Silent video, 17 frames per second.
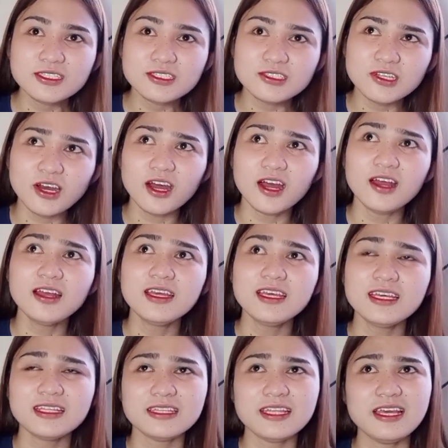So,
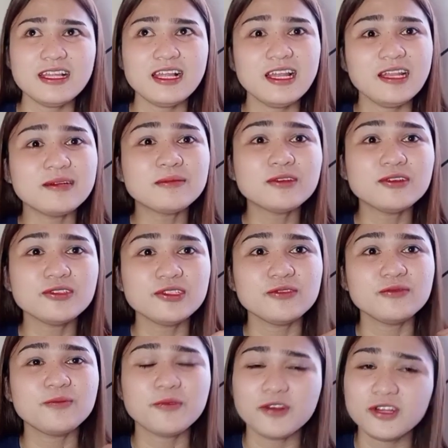dahil alam kong
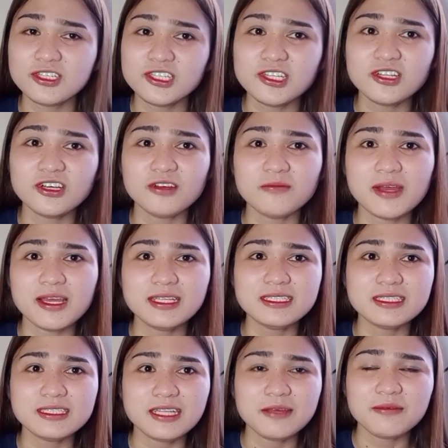yung Progenova is
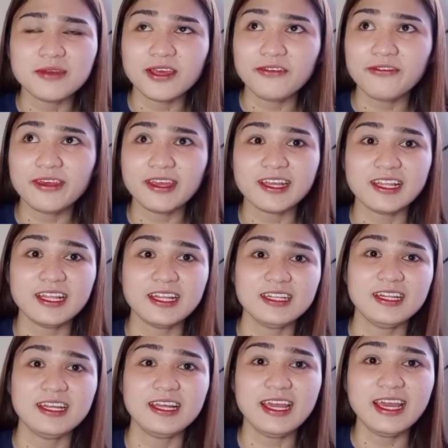same effect
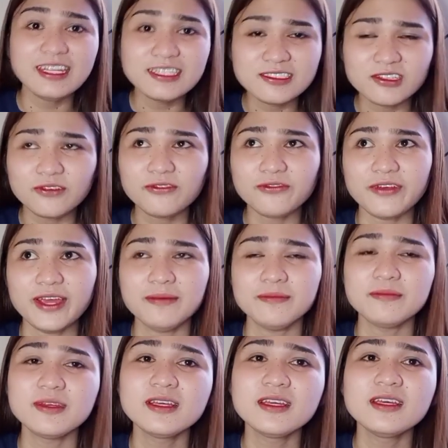lang ng Estrofem,
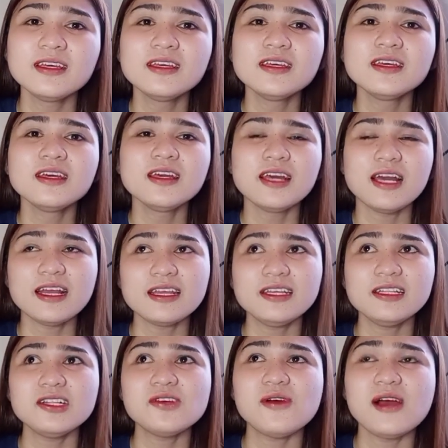ang
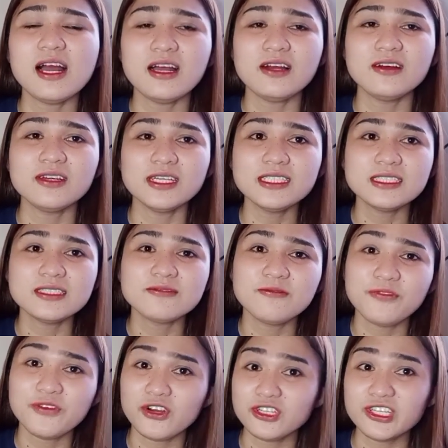ginawa ko is
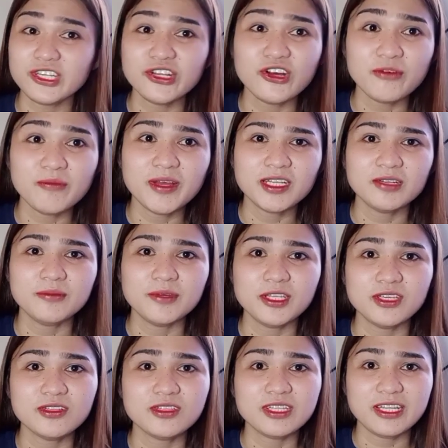Progenova
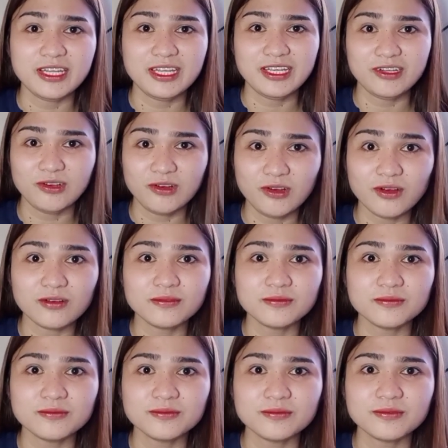naman yung tinake ko.
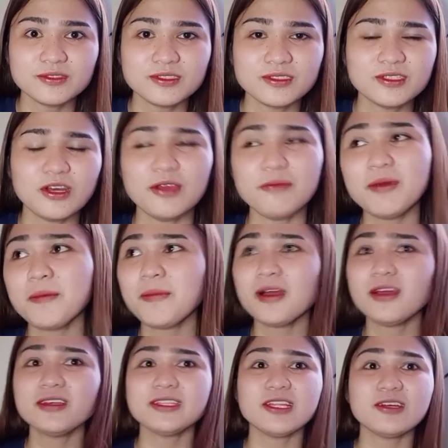So,
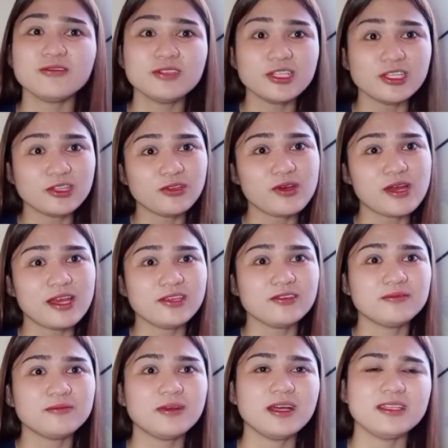ipapakita ko dito ah,
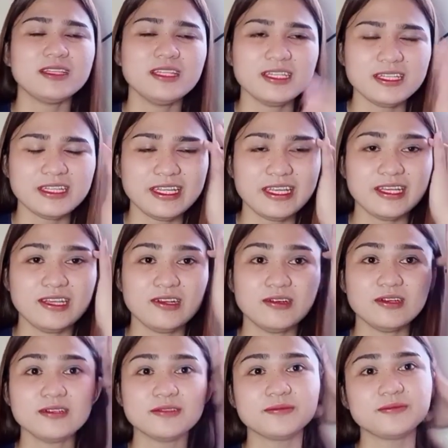yung mga tinitake ko.